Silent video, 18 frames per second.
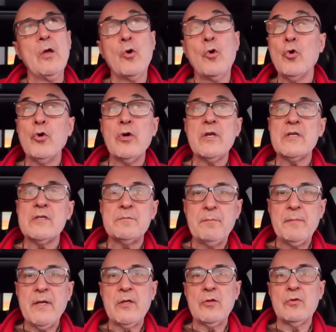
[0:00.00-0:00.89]
con
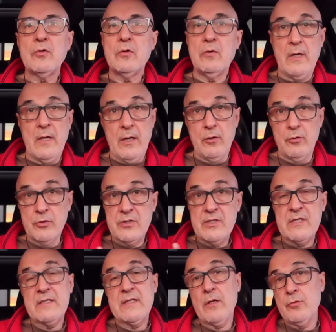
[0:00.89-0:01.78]
respecto a los
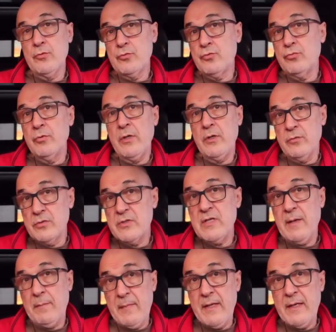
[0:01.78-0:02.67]
Estados Unidos
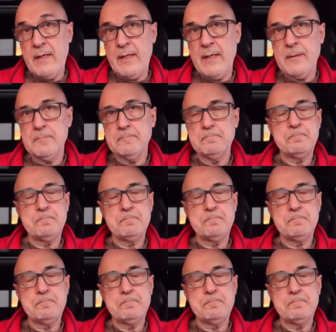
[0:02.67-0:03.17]
de América.